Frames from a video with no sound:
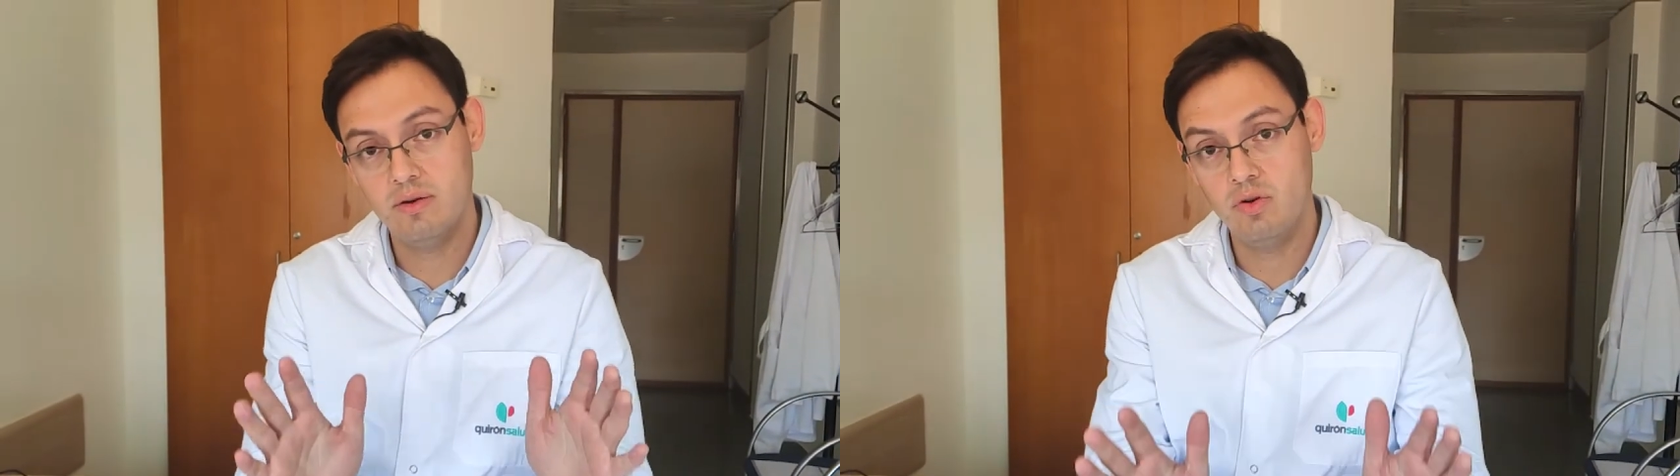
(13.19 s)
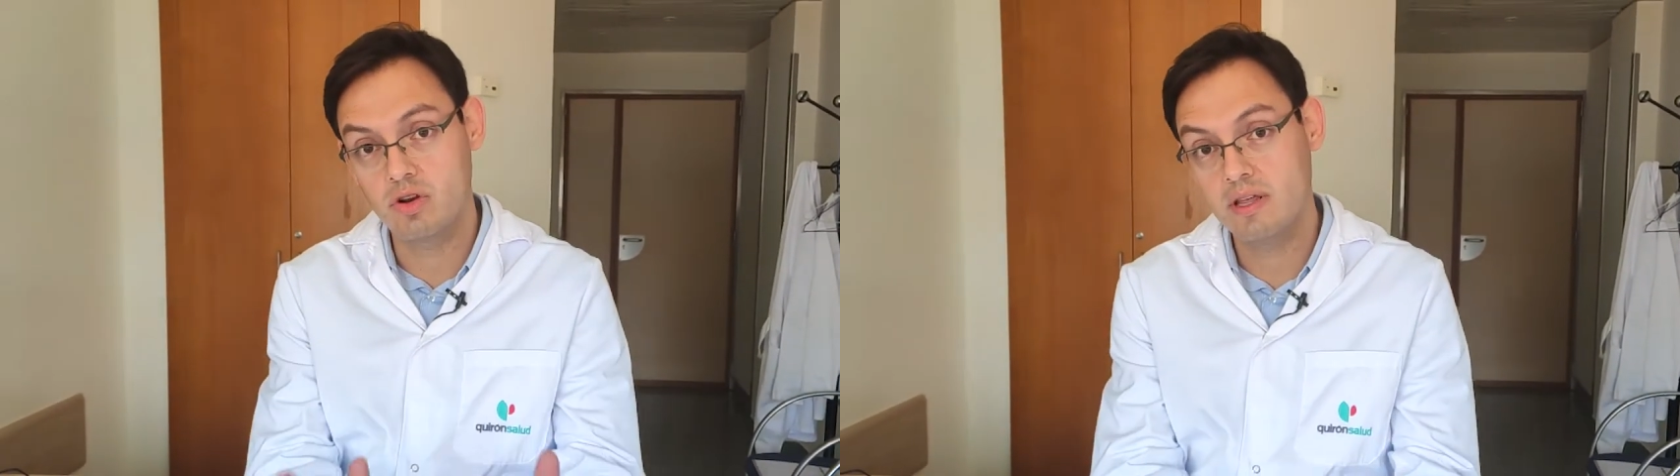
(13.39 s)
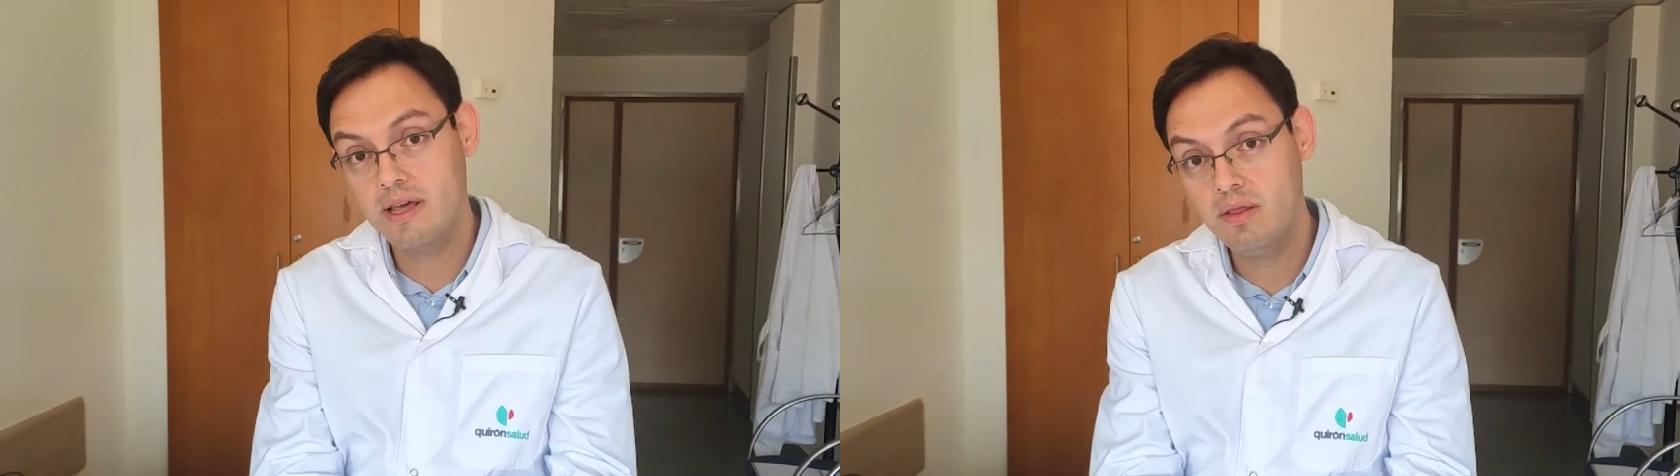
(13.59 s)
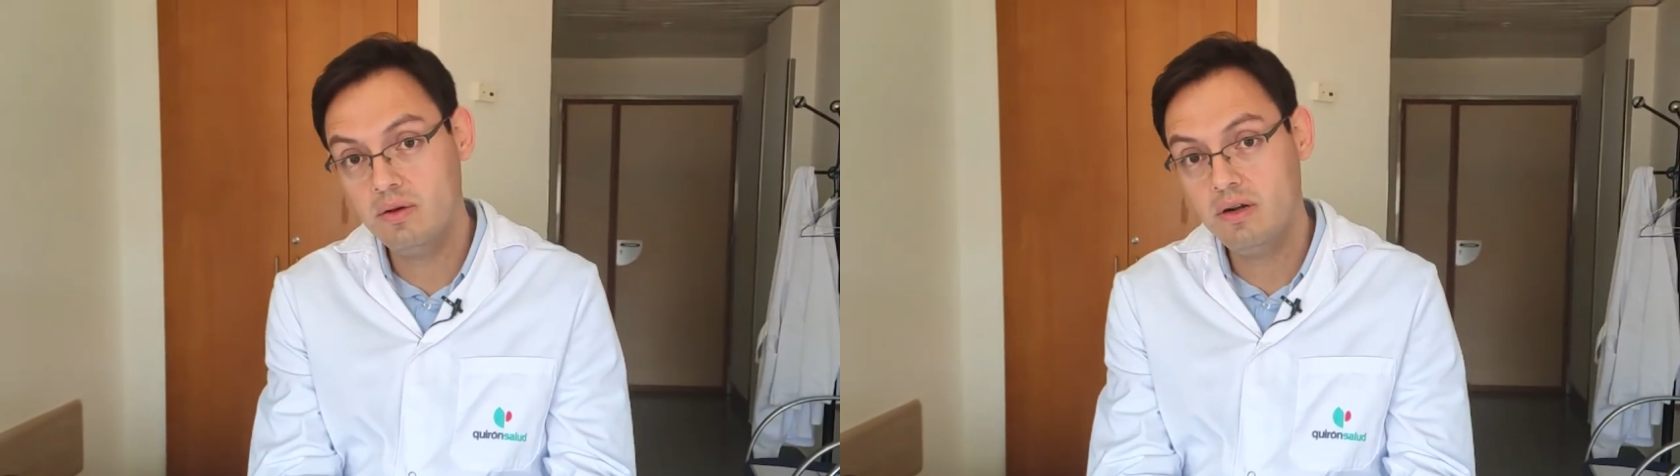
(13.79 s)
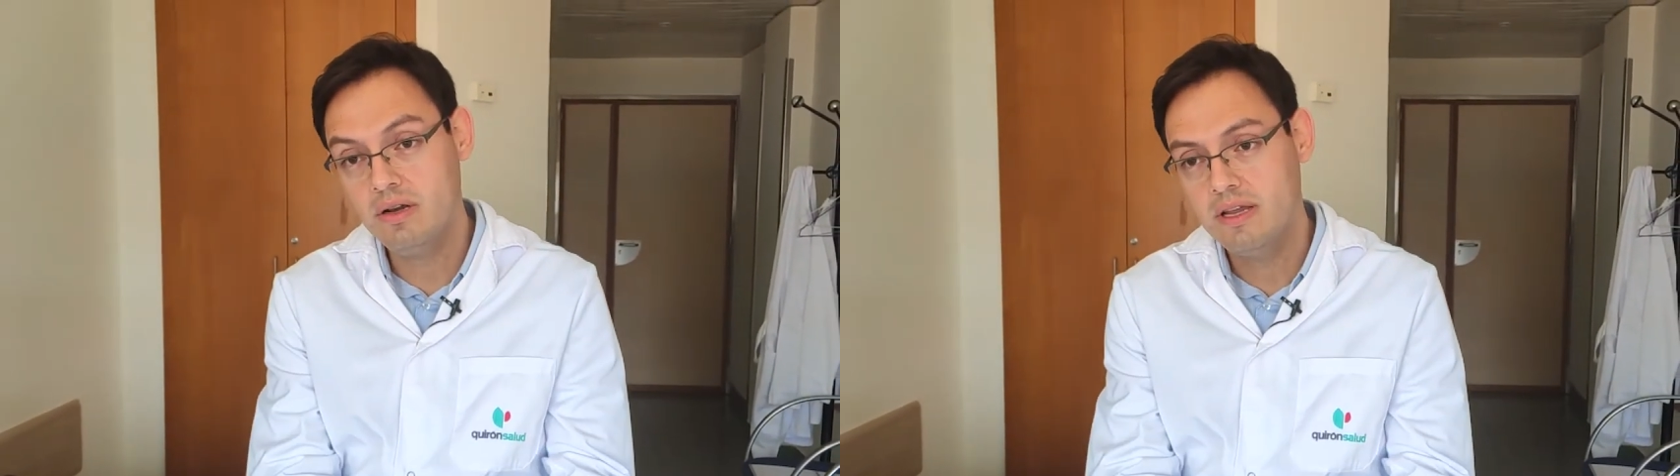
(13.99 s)
Tiene un
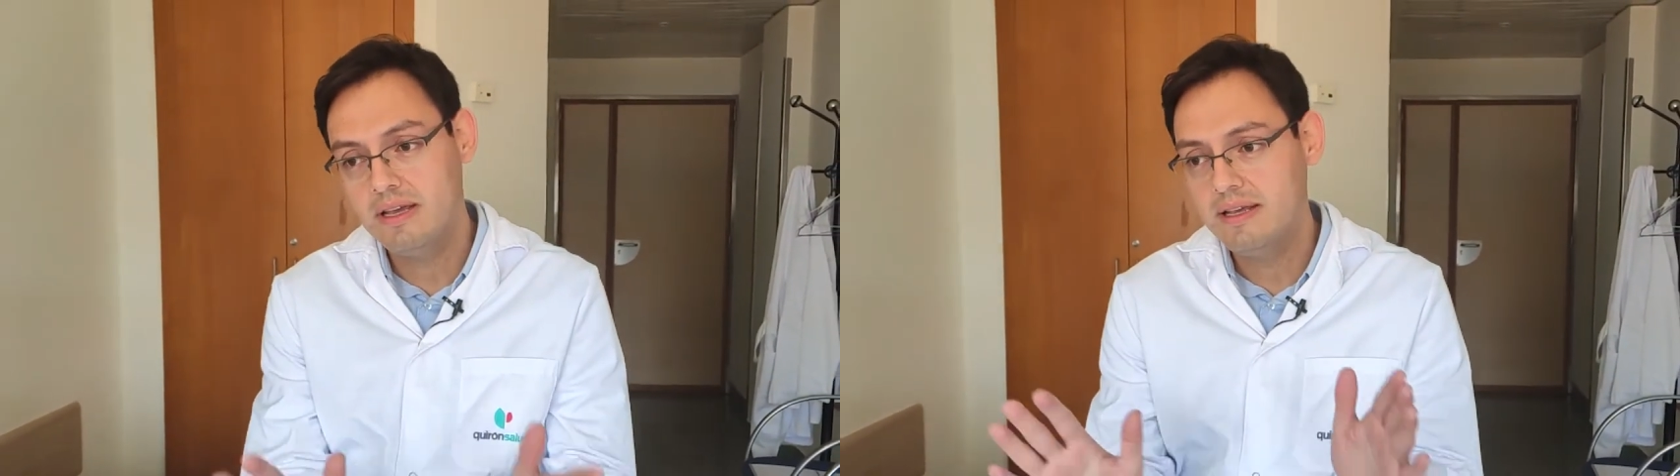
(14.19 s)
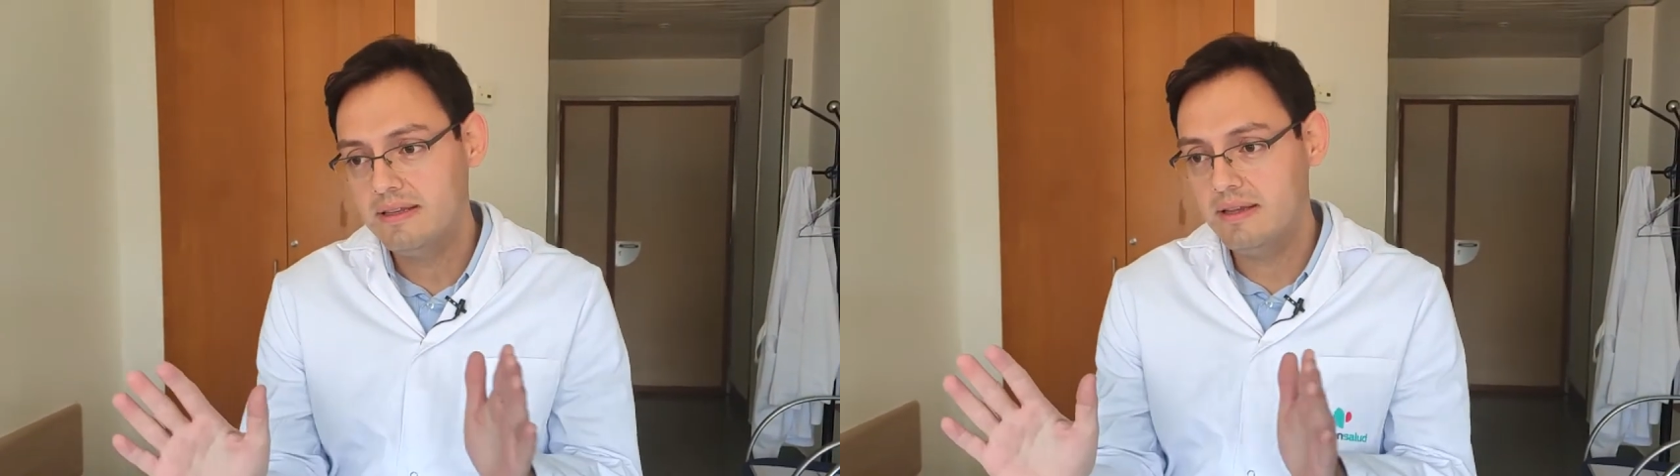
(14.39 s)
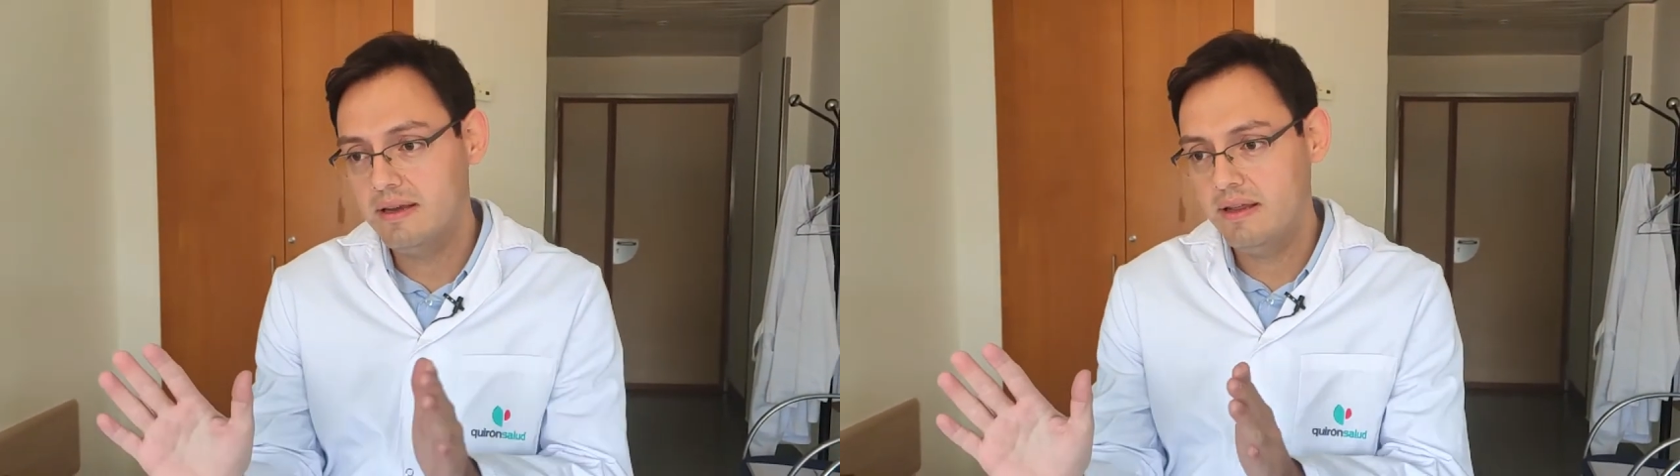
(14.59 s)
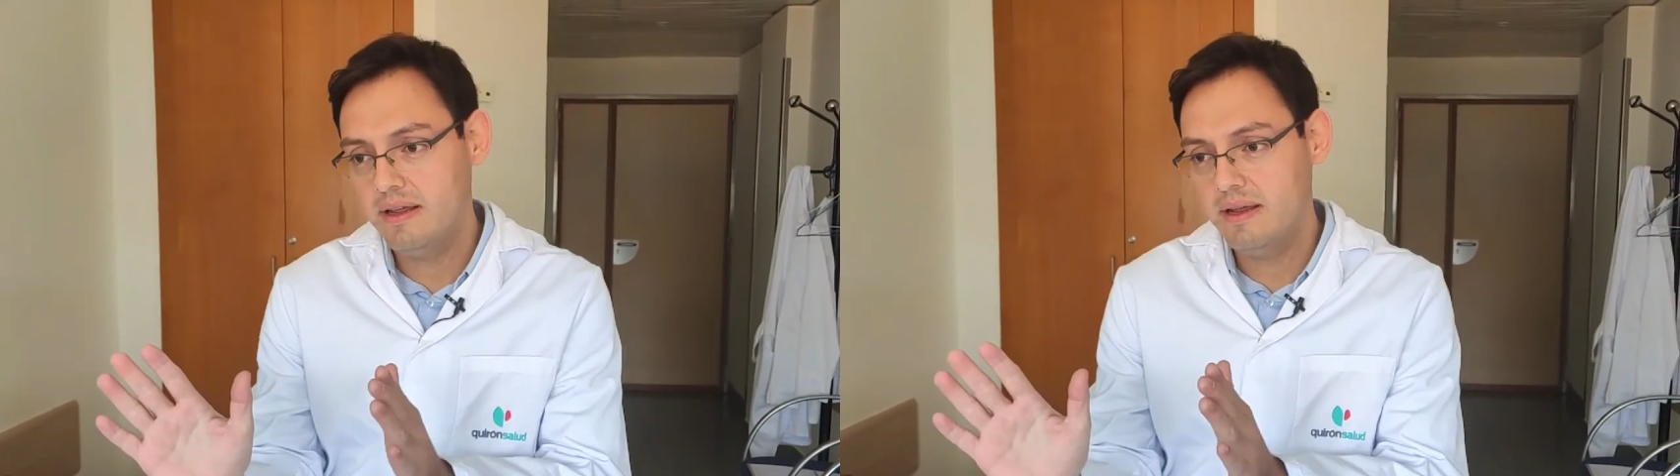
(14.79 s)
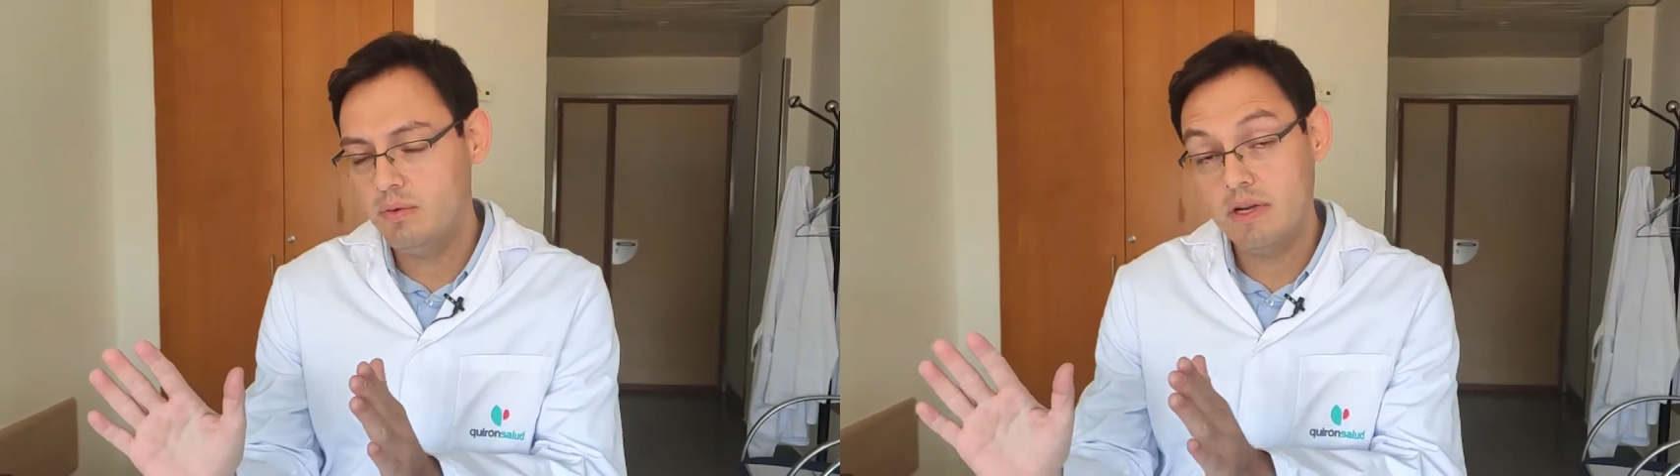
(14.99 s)
ordenador,
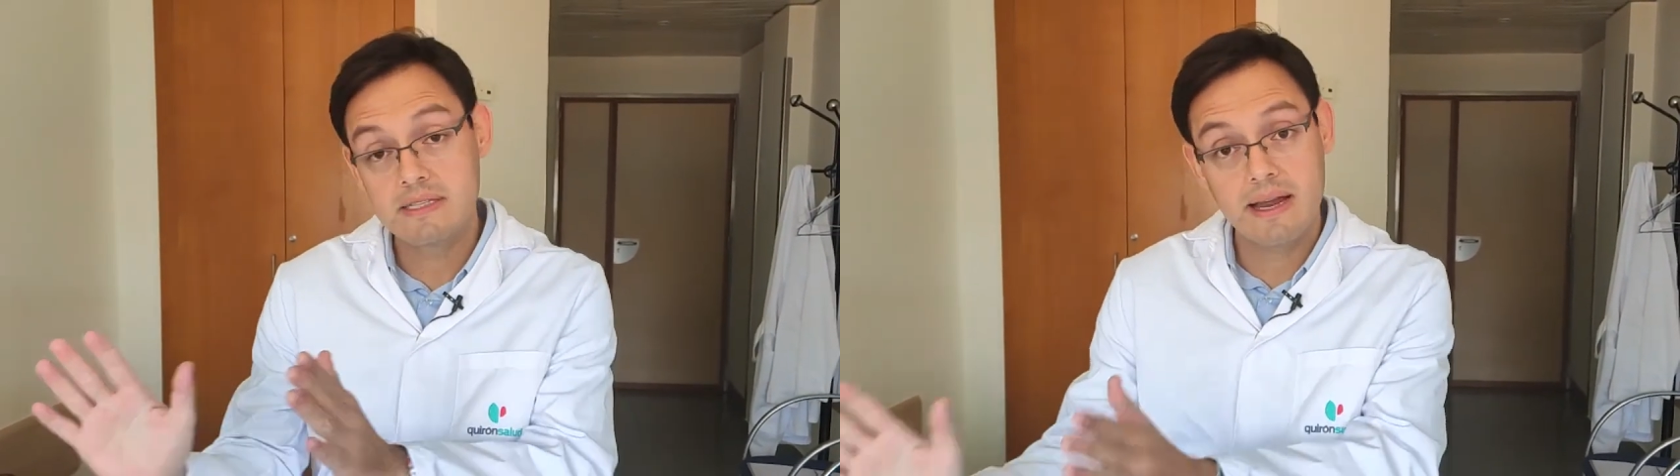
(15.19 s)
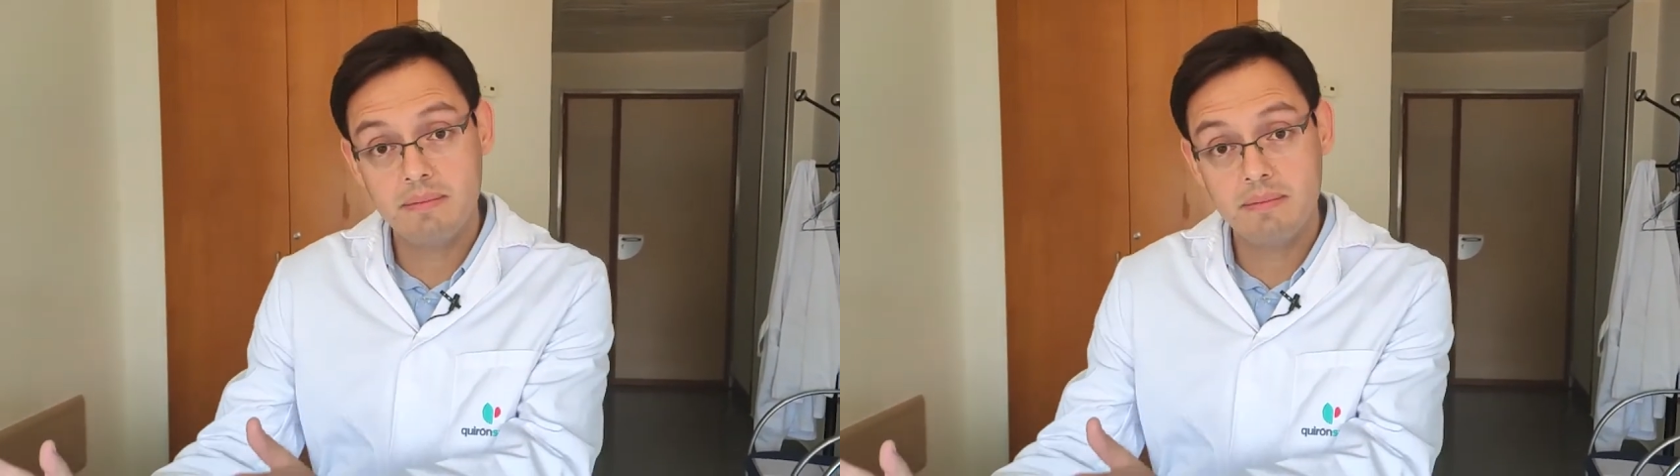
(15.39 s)
tiene unas